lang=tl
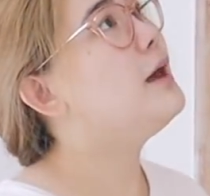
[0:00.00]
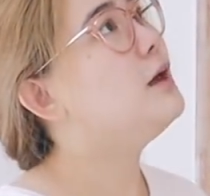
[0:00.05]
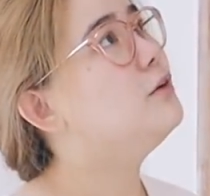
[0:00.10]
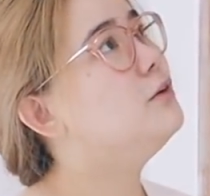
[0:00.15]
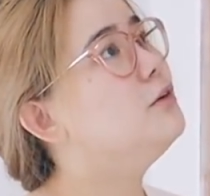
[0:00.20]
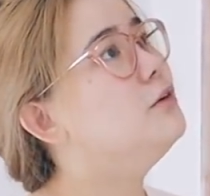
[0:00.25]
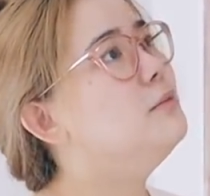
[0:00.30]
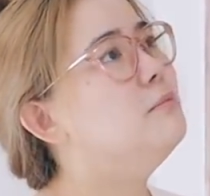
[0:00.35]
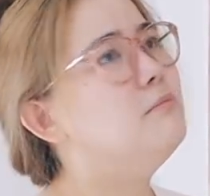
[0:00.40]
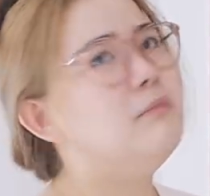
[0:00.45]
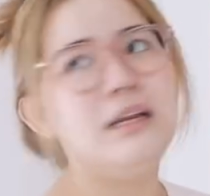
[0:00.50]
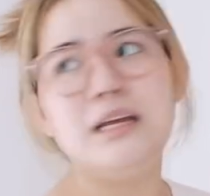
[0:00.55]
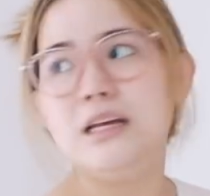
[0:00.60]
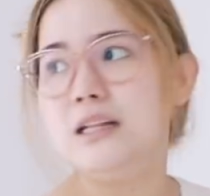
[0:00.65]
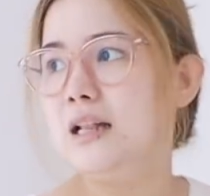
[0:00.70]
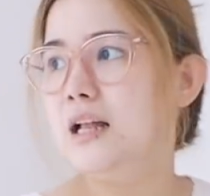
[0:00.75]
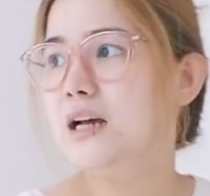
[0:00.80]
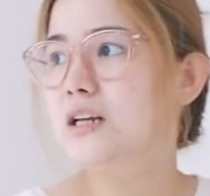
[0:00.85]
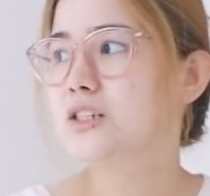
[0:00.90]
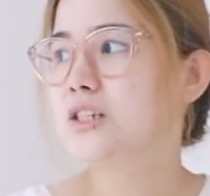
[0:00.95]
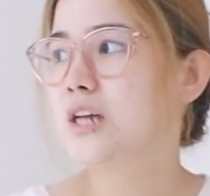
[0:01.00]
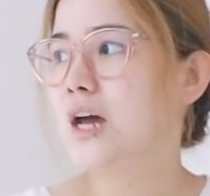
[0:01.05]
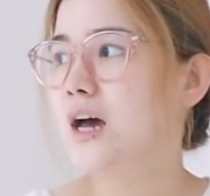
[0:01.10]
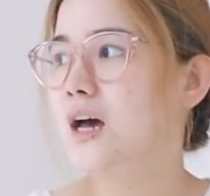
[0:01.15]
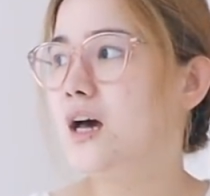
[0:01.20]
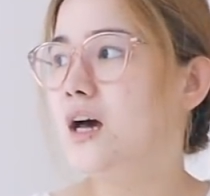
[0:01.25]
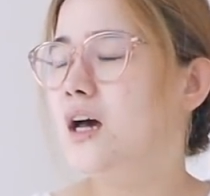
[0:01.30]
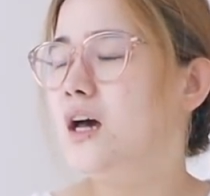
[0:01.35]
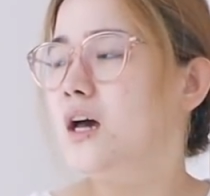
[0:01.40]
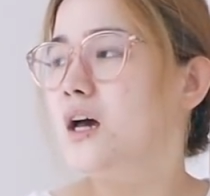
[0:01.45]
Pero maliit lang
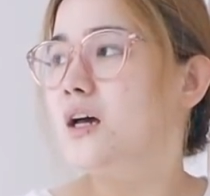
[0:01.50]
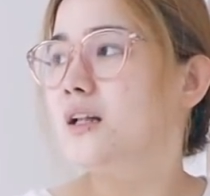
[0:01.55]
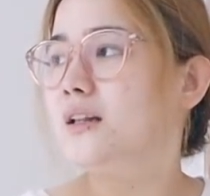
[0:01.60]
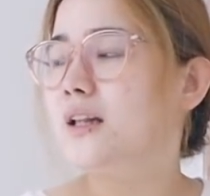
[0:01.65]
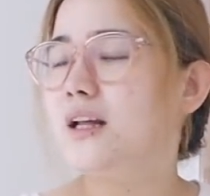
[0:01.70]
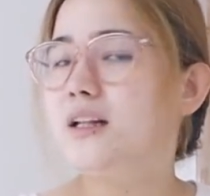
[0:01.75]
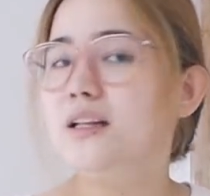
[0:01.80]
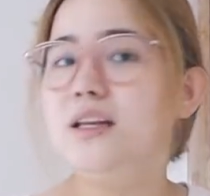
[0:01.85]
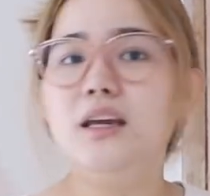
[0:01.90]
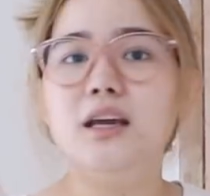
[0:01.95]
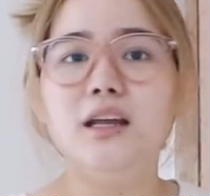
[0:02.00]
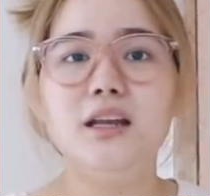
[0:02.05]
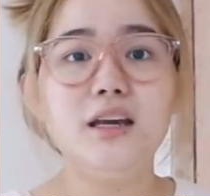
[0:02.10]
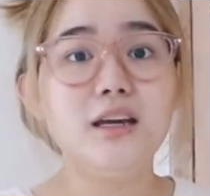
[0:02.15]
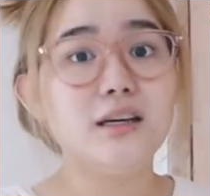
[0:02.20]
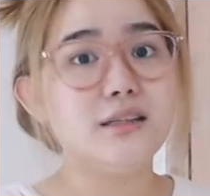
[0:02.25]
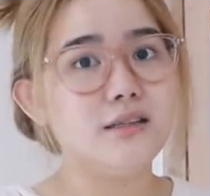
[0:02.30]
siya. Technically